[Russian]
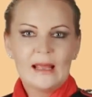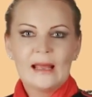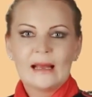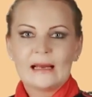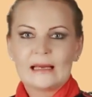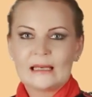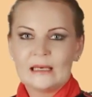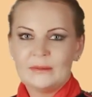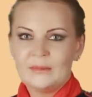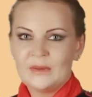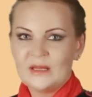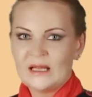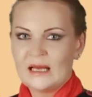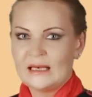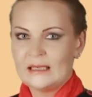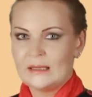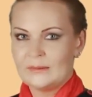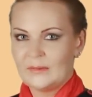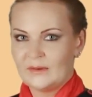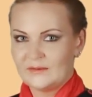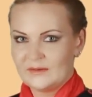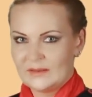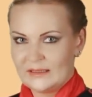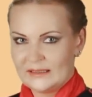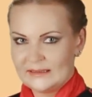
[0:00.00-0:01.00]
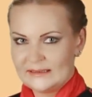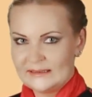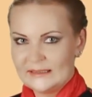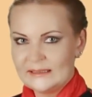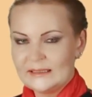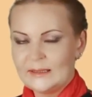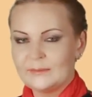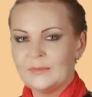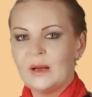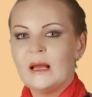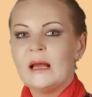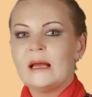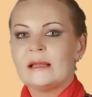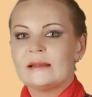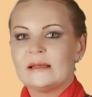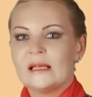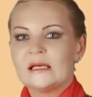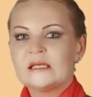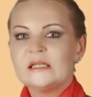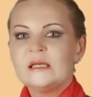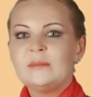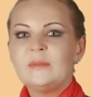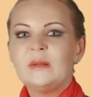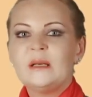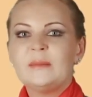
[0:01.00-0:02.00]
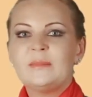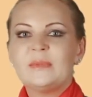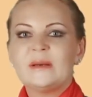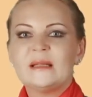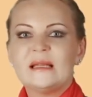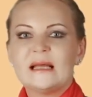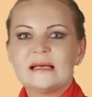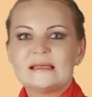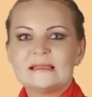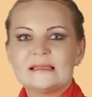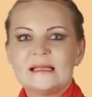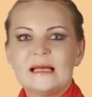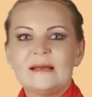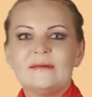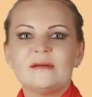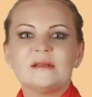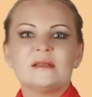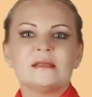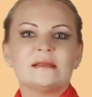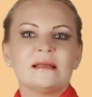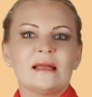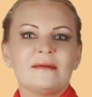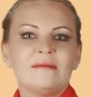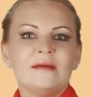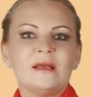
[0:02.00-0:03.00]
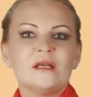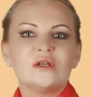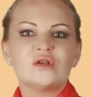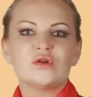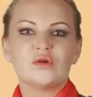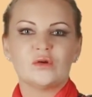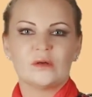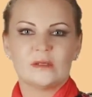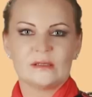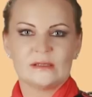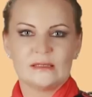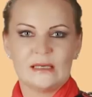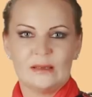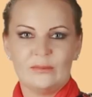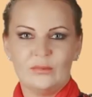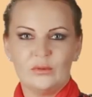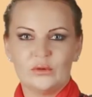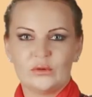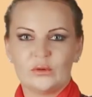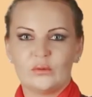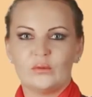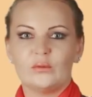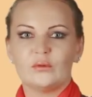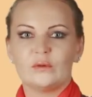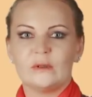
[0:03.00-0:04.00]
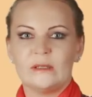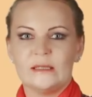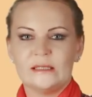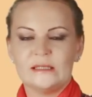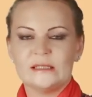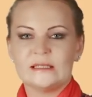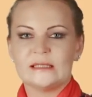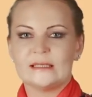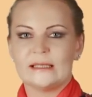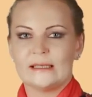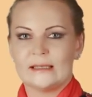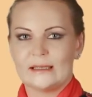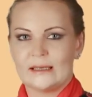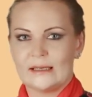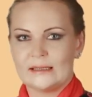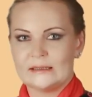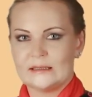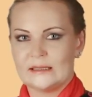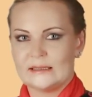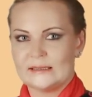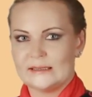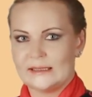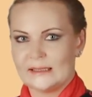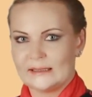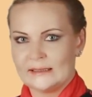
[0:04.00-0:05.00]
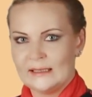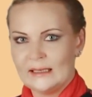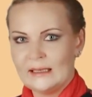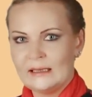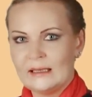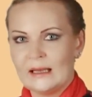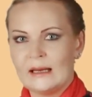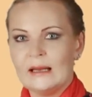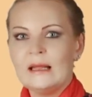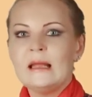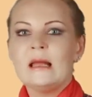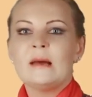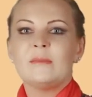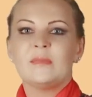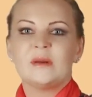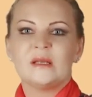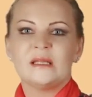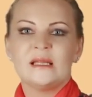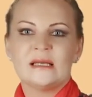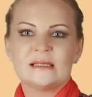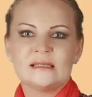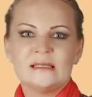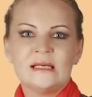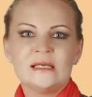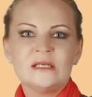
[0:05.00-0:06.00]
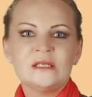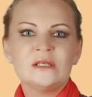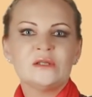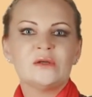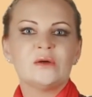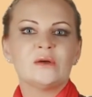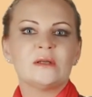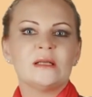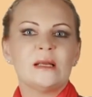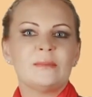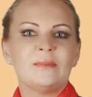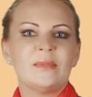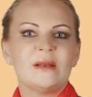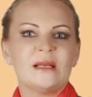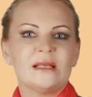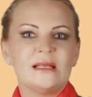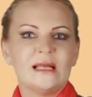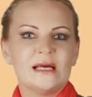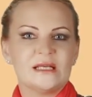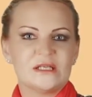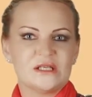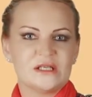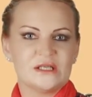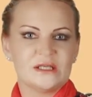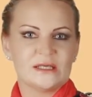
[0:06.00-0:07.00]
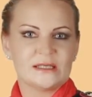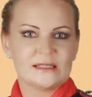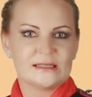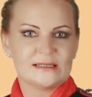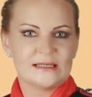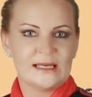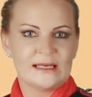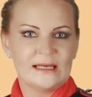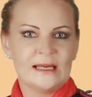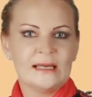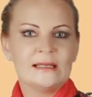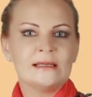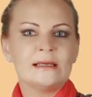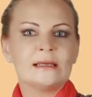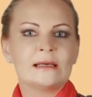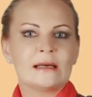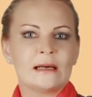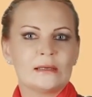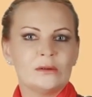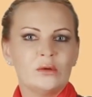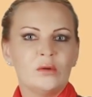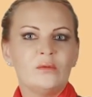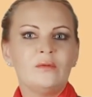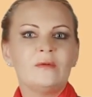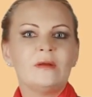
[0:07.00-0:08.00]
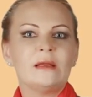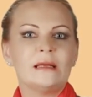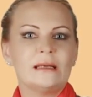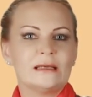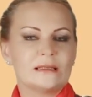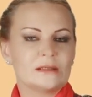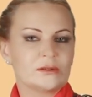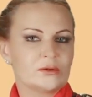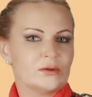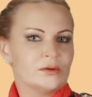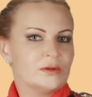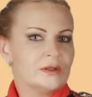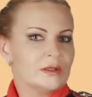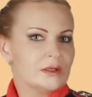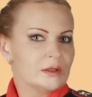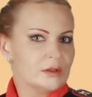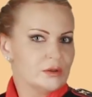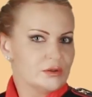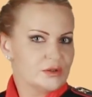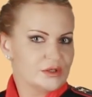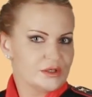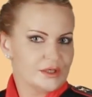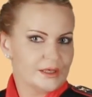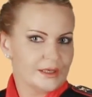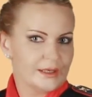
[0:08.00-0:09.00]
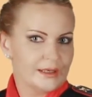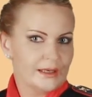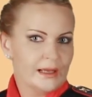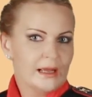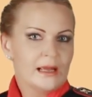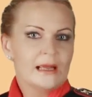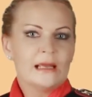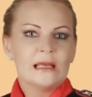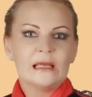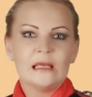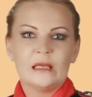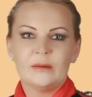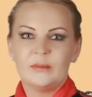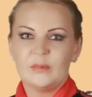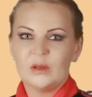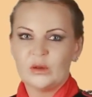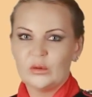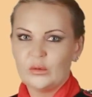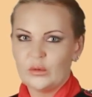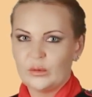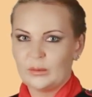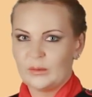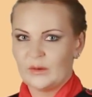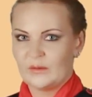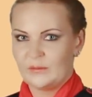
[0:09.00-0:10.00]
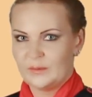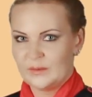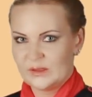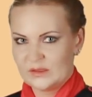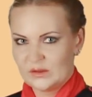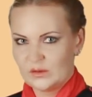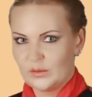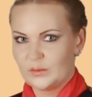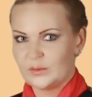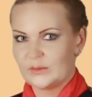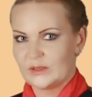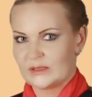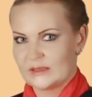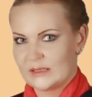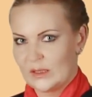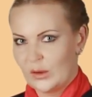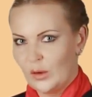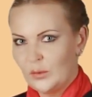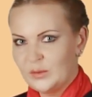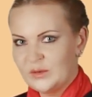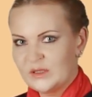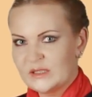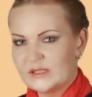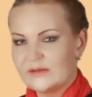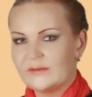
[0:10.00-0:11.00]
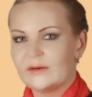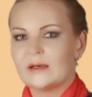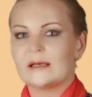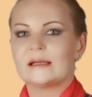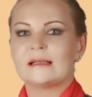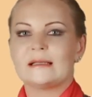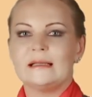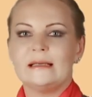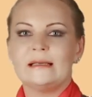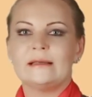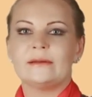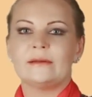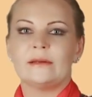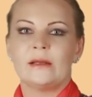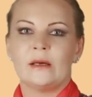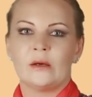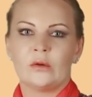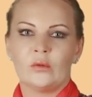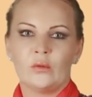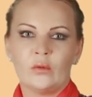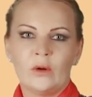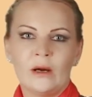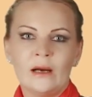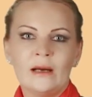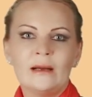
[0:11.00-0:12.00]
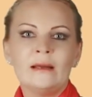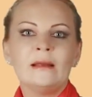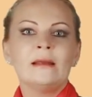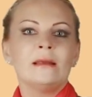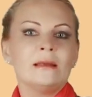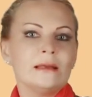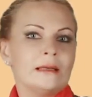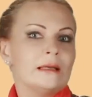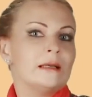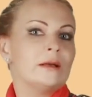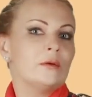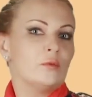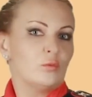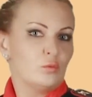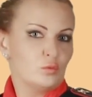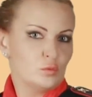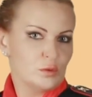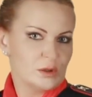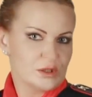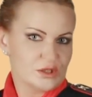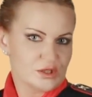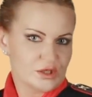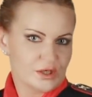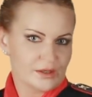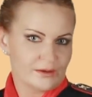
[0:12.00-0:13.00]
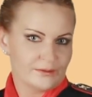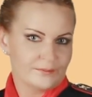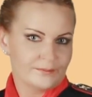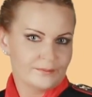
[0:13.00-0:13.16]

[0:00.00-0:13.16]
криминальным авторитетам должны были предоставить новейшую разработку удлинителя радиосигнала, предназначенную для передачи на расстоянии кодов электронных ключей, именуемая в преступных сообществах «длинная рука» или «удочка».